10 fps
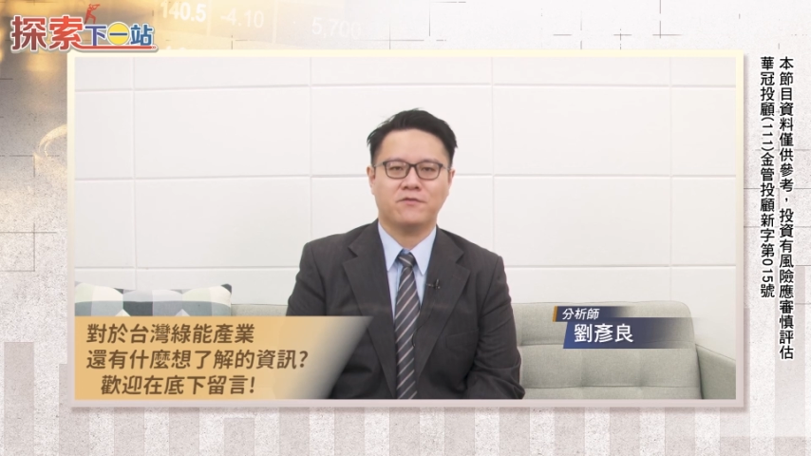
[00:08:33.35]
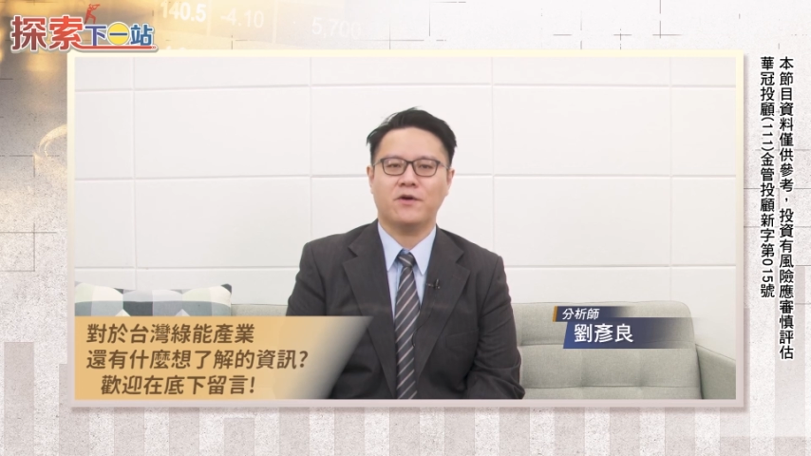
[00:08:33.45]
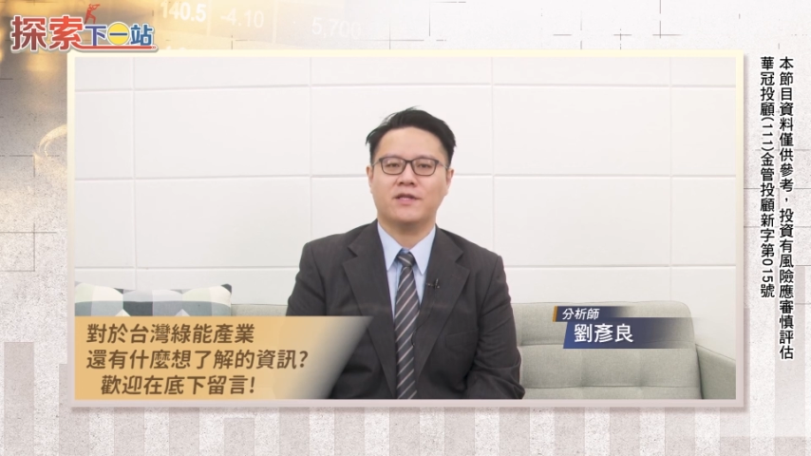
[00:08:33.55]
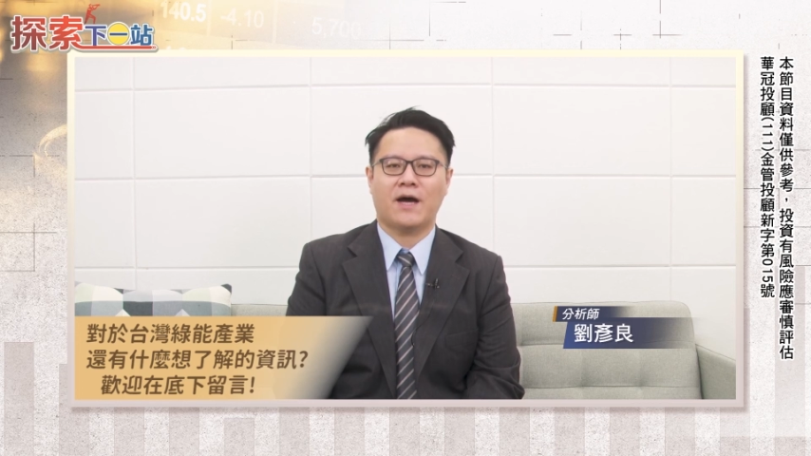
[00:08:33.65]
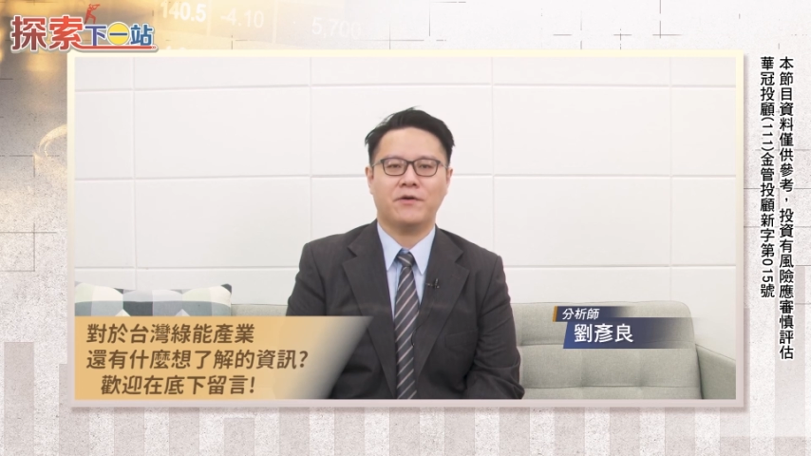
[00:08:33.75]

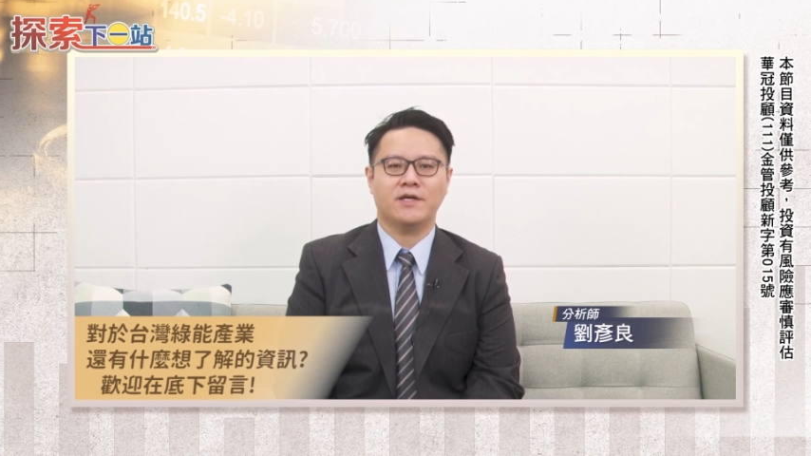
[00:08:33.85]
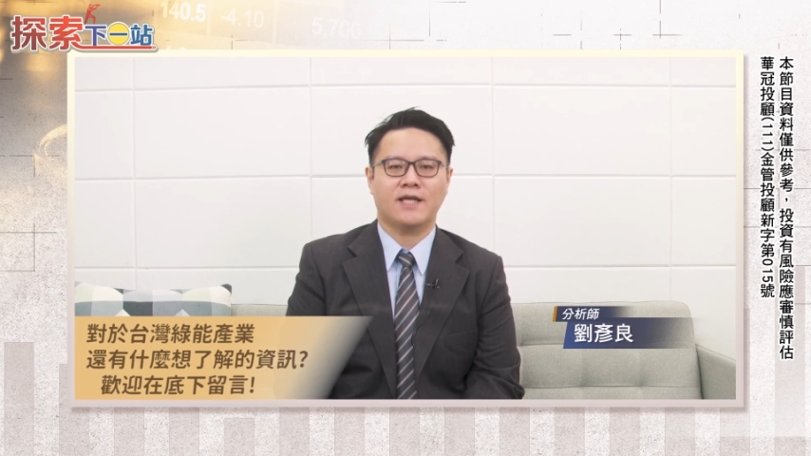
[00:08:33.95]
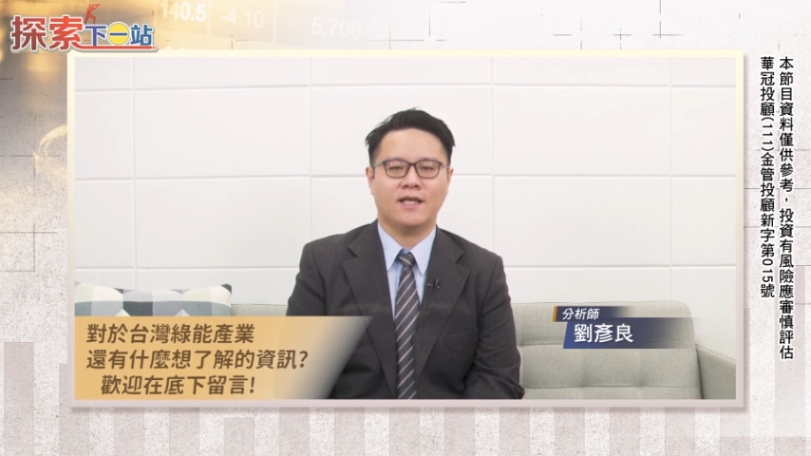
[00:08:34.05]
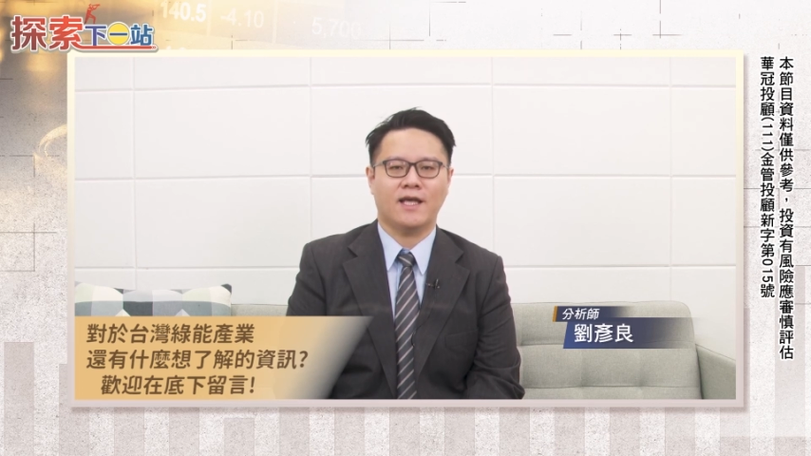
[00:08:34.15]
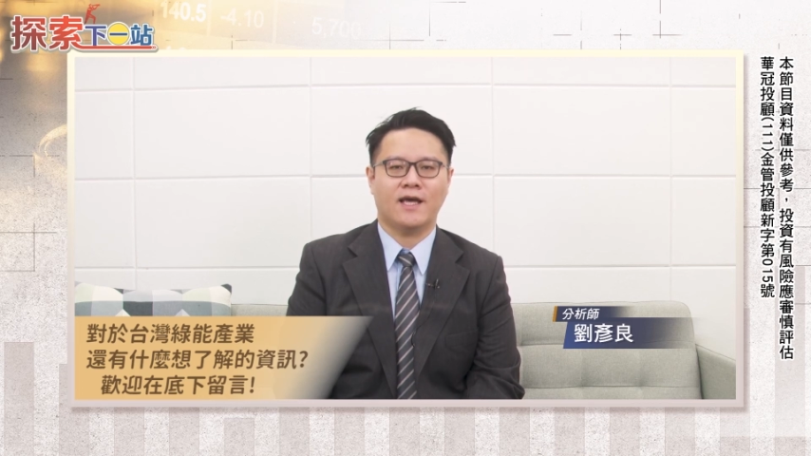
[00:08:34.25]
对台湾绿
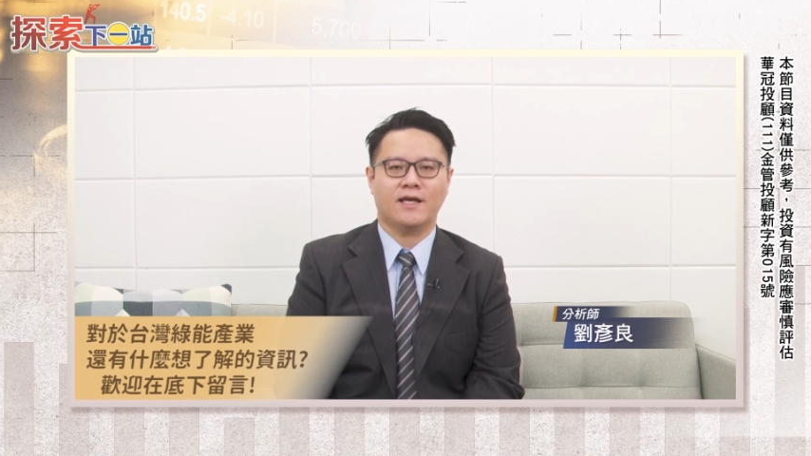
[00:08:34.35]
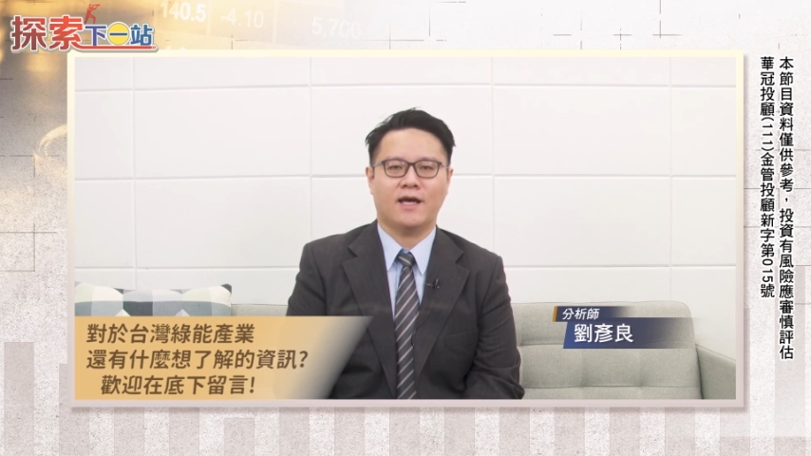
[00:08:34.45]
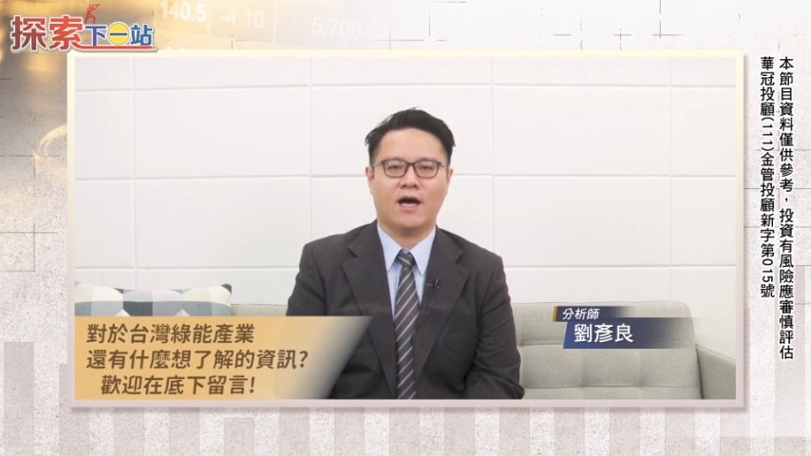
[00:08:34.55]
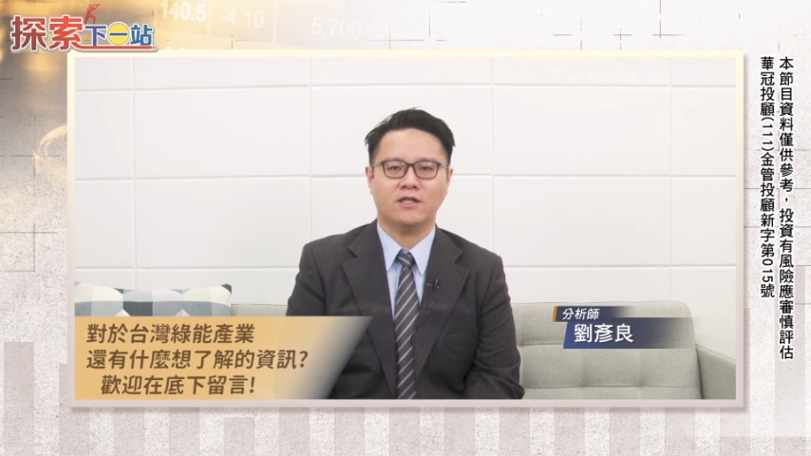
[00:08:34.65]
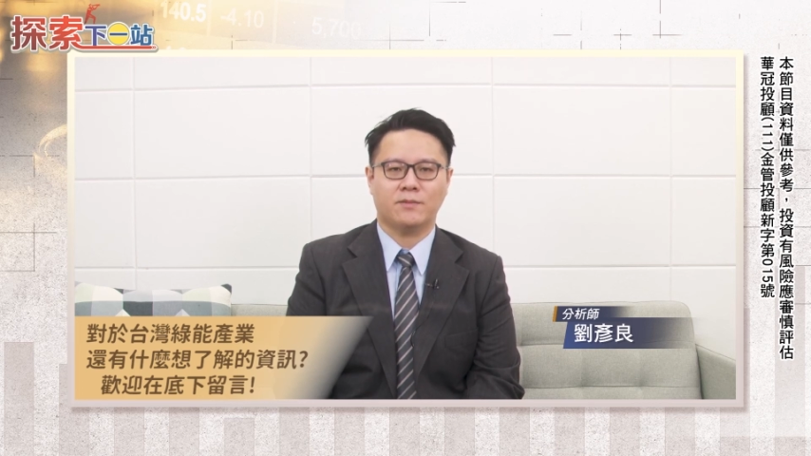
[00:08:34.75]
色产业还